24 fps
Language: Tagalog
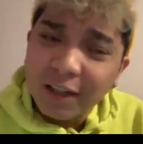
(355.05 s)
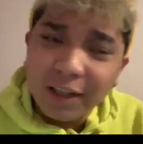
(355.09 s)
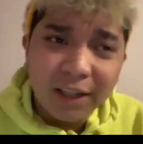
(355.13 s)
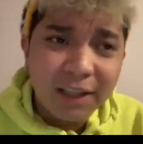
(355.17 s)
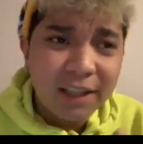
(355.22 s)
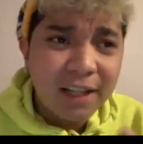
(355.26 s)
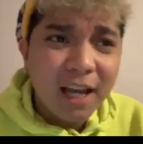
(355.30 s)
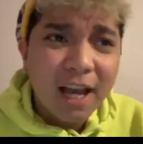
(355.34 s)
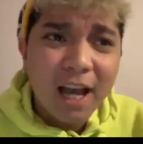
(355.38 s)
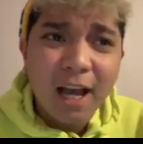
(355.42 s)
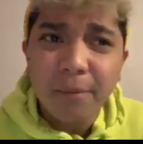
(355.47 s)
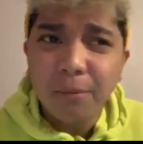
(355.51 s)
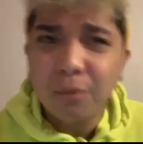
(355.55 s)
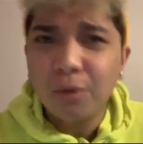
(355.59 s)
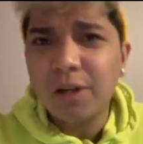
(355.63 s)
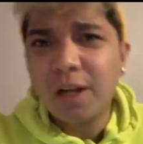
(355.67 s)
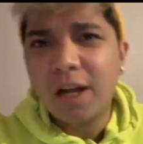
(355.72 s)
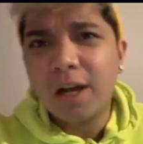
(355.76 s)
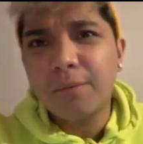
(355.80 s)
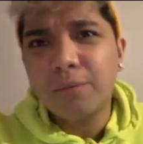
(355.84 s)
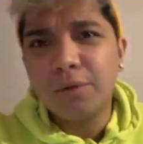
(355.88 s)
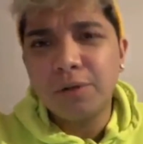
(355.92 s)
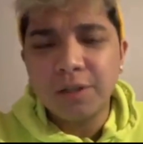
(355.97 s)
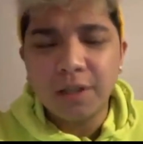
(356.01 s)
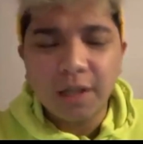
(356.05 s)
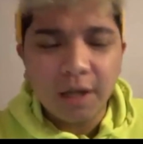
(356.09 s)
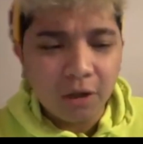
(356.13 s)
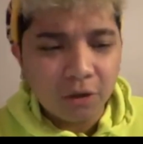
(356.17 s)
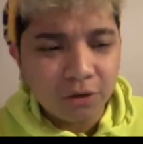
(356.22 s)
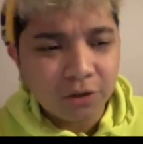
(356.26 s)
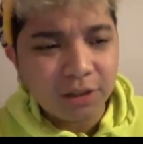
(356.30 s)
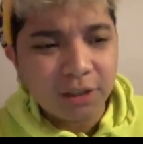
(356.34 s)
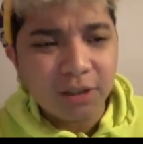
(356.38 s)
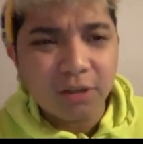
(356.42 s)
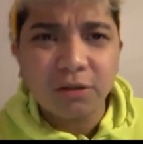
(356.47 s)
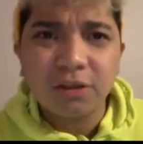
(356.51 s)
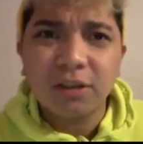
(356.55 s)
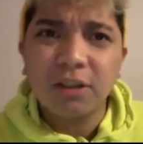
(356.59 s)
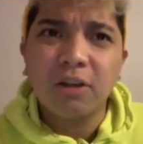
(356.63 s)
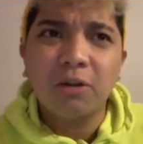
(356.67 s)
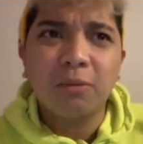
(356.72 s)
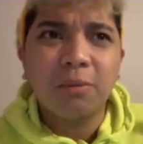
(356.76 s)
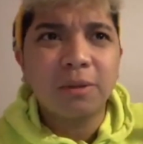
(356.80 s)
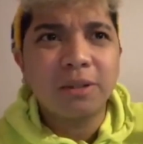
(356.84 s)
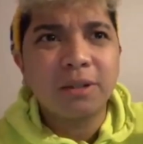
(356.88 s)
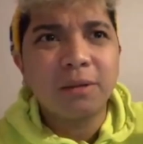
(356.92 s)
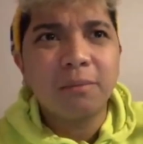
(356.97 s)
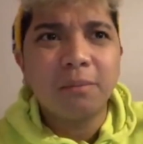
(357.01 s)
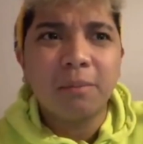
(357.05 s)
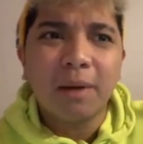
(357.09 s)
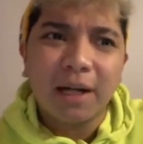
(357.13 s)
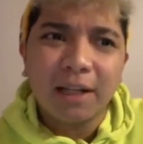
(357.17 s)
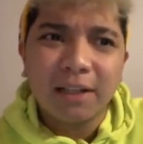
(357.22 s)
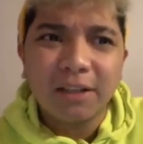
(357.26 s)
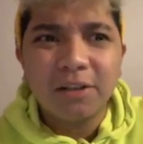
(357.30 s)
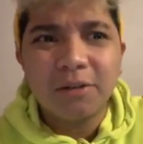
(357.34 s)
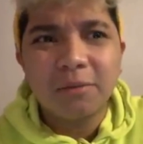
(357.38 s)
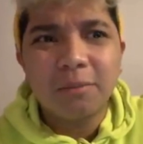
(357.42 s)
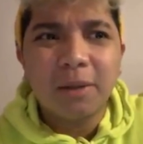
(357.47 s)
Hinahabol-habol niya ako, sigaw-sigaw pa siyang Badger,